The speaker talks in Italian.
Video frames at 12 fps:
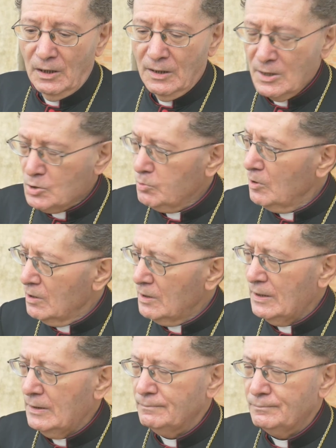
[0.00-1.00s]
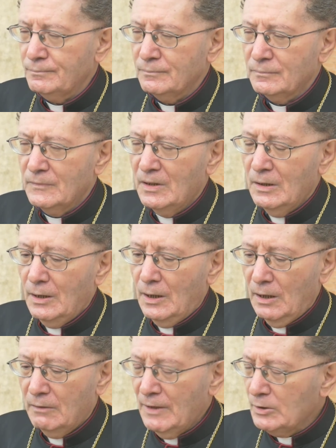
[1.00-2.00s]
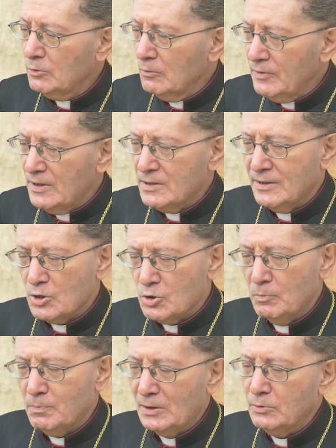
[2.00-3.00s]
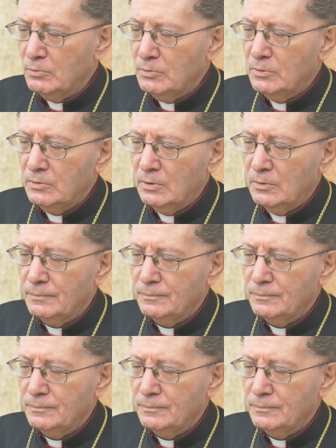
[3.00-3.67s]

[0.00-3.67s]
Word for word: le suore vanno viste soprattutto